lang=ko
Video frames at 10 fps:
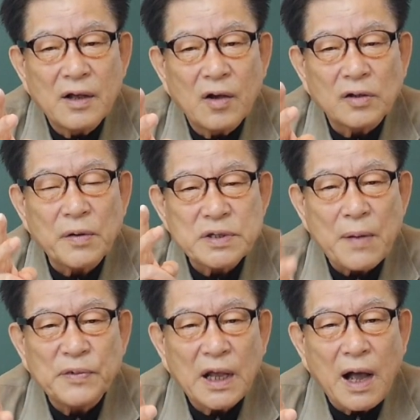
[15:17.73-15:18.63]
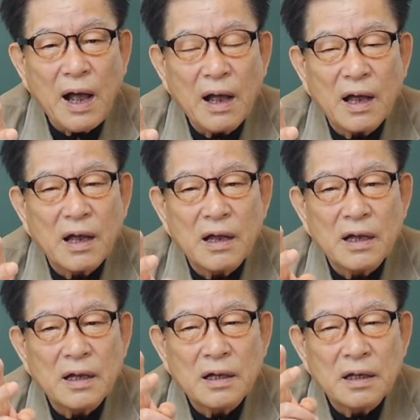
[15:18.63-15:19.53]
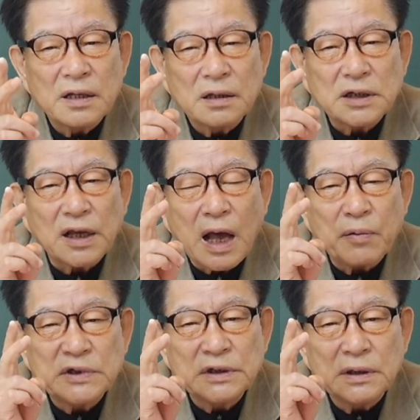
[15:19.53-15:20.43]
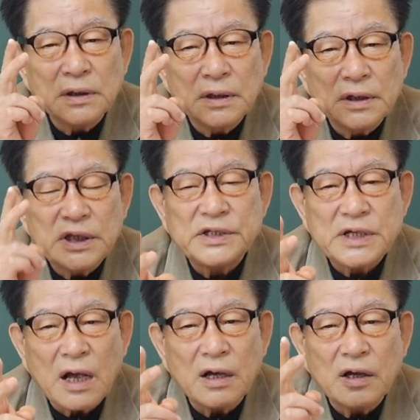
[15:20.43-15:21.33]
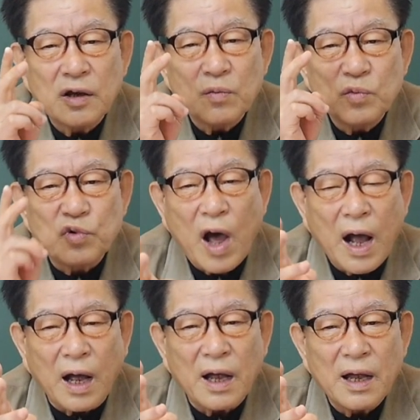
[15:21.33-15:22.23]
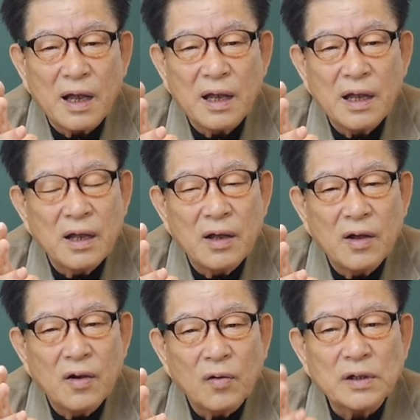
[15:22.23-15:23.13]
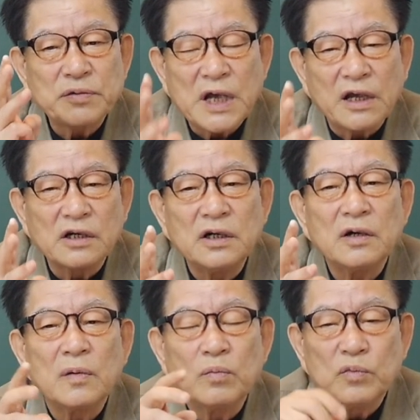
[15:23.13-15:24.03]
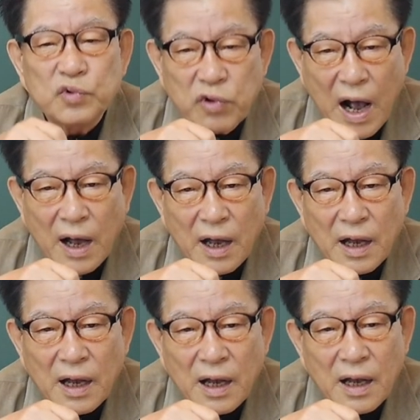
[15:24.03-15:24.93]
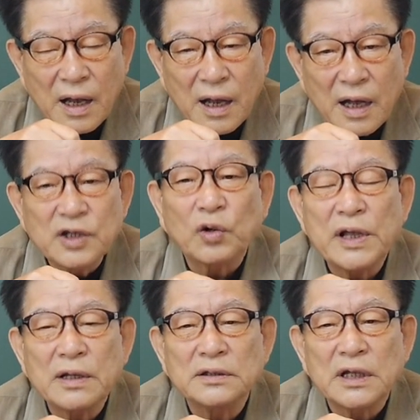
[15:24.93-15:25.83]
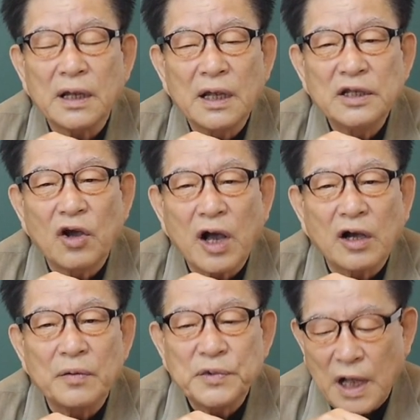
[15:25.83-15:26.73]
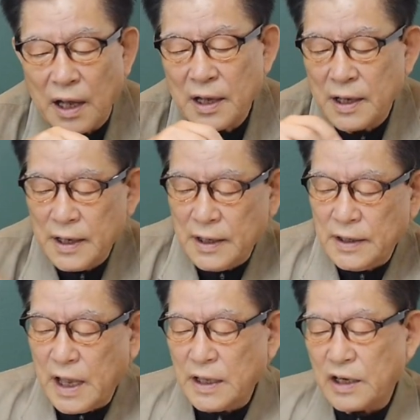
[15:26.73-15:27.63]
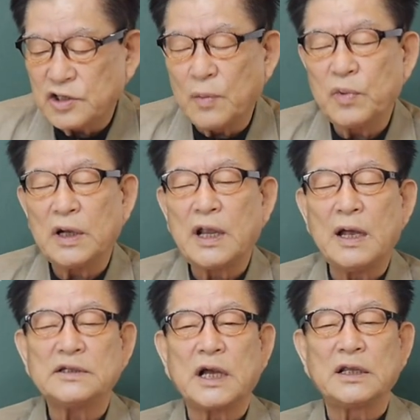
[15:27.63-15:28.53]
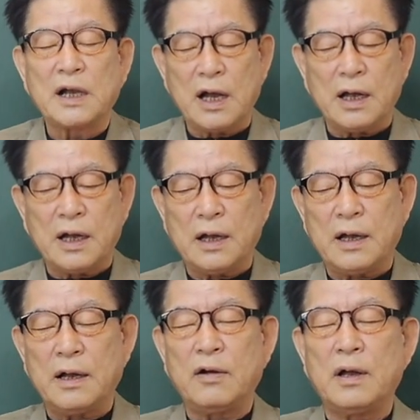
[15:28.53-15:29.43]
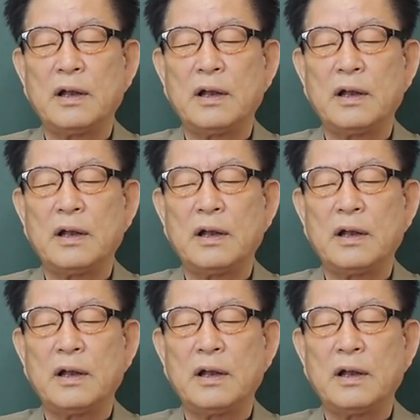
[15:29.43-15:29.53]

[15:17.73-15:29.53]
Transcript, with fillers: 그 다음에 3대가 자기 아버지인 희창 문왕, 그 다음 자기는 무왕, 이렇게 이제 이어간 겁니다. 옛날엔 전부가 다 자기가